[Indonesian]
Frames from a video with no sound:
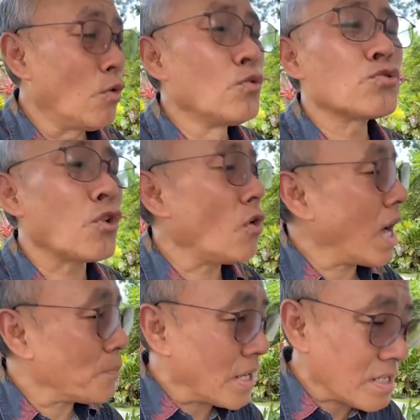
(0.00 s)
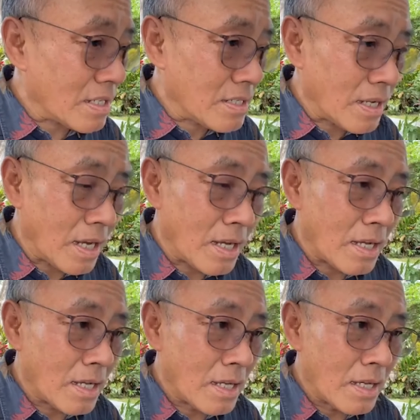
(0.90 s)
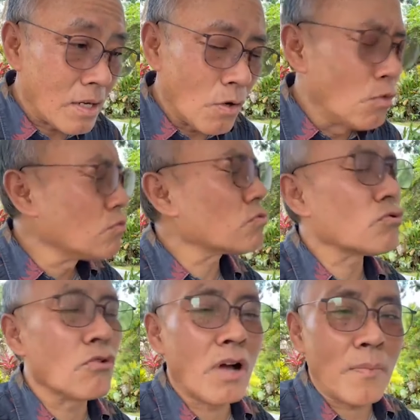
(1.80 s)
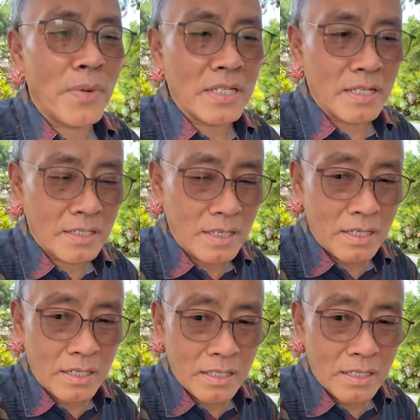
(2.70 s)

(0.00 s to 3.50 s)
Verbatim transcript: untuk apa saja, untuk apa saja.